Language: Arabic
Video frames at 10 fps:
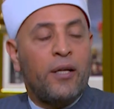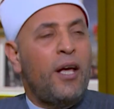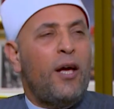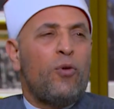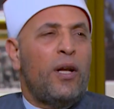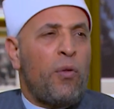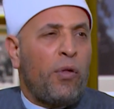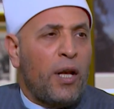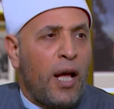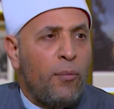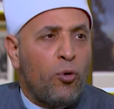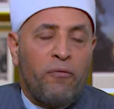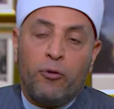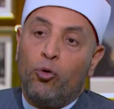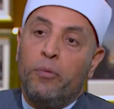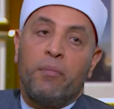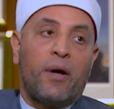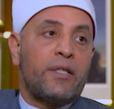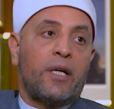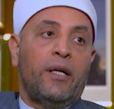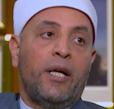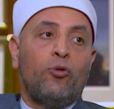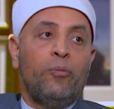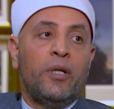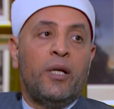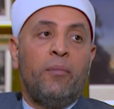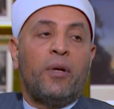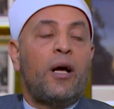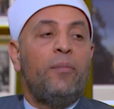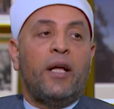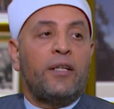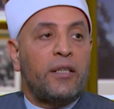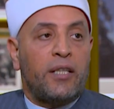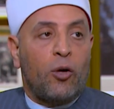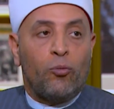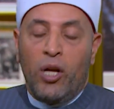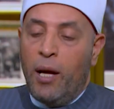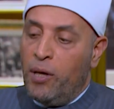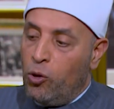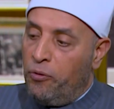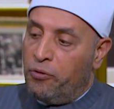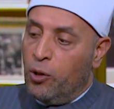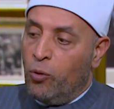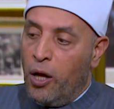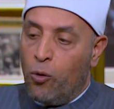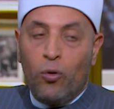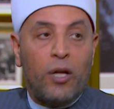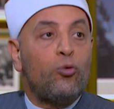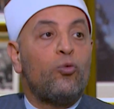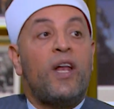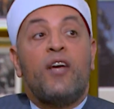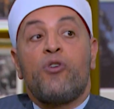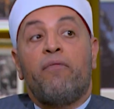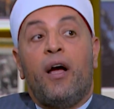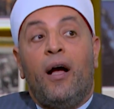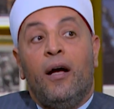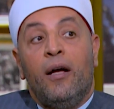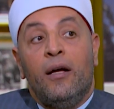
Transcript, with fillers: يا أيها الذين آمنوا أنفقوا مما رزقناكم من قبل أن يأتي يوم لا بيع فيه ولا خلة ولا شفاعة